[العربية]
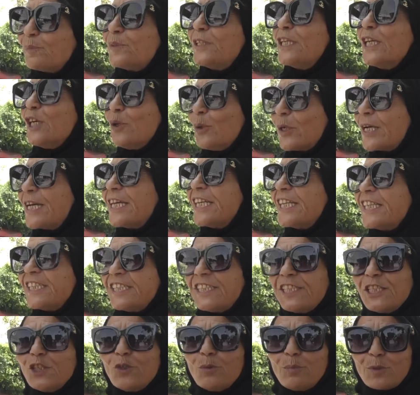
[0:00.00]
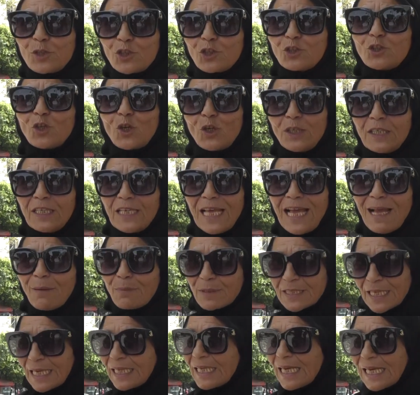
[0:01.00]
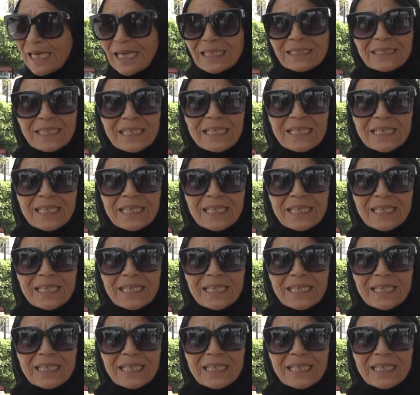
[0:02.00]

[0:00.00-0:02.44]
نتاعو كريدي وباش يدخل الحبس على خاطر